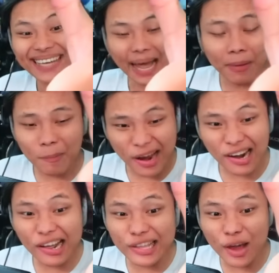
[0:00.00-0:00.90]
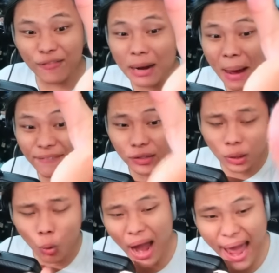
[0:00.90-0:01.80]
Cảm ơn Ben rất là nhiều với đã bài phân
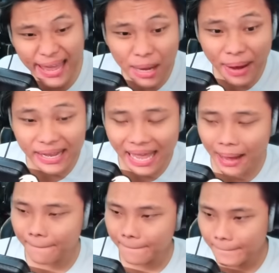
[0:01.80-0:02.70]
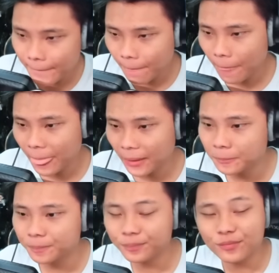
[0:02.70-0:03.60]
tích quá hay nha Ben nha. Tạm biệt và hẹn gặp
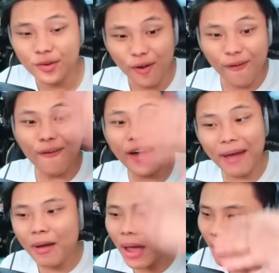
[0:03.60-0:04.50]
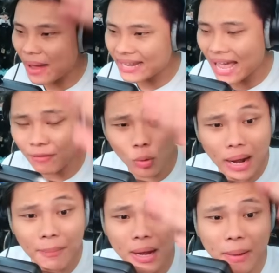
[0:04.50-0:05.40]
lại. Ok bye Ben nha, và cũng
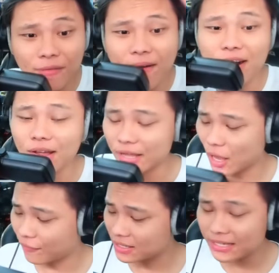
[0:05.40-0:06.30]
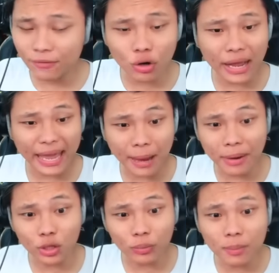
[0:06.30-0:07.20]
cảm ơn các bạn fan rất là nhiều vì đã xem video này ngày hôm
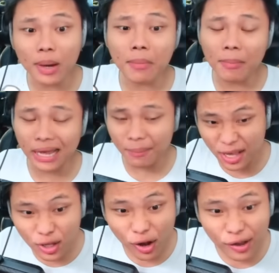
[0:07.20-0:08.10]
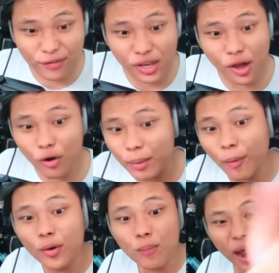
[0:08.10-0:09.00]
nay chung với mình. Mong là các bạn nhớ cho cái video này
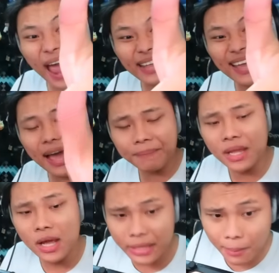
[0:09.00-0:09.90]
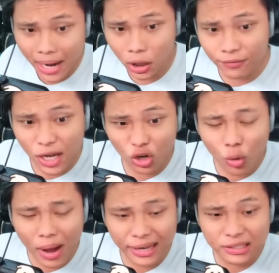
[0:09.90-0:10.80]
một nút like nha. Những bạn nào thích với kênh của
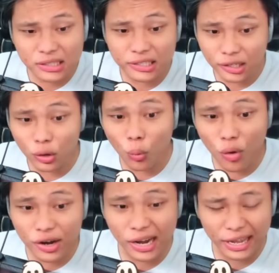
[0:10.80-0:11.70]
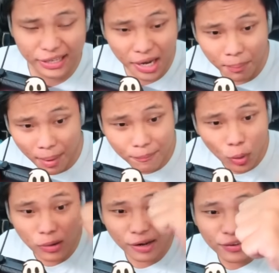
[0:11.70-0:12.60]
mình thì đừng quên hãy nhớ bấm
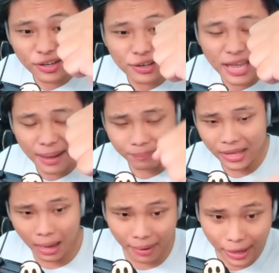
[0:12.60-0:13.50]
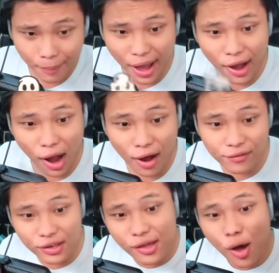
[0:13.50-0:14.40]
nút ở cái phía dưới nha. Hẹn gặp lại các bạn ở
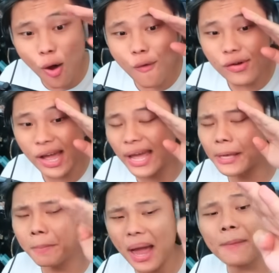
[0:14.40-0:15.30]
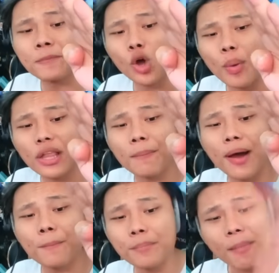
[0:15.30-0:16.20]
video ngày mai của Gia Team
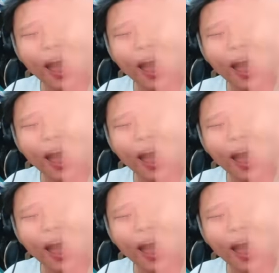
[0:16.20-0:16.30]
mình. Bye